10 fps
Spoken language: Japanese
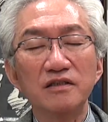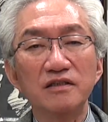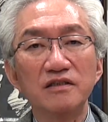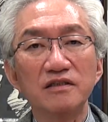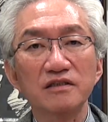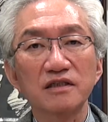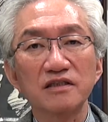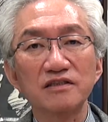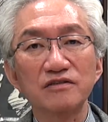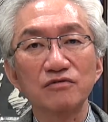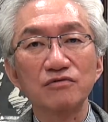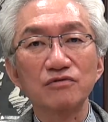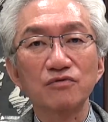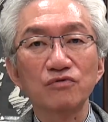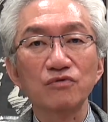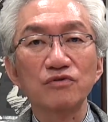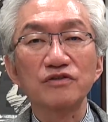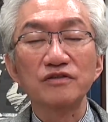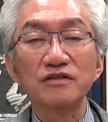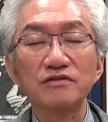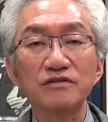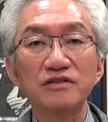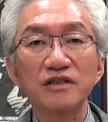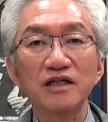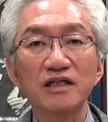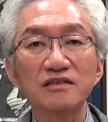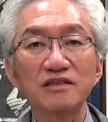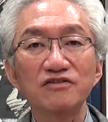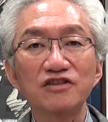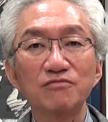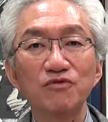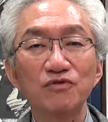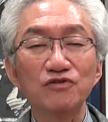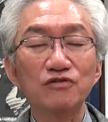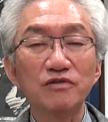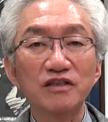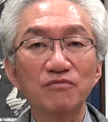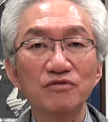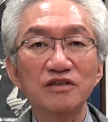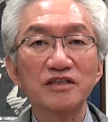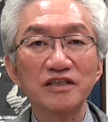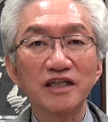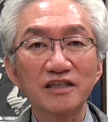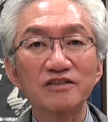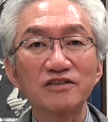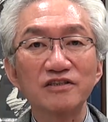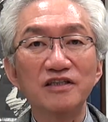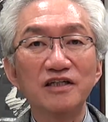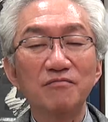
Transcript: えー、仮にそういうことをですね推薦があったとしても言うべき問題じゃないし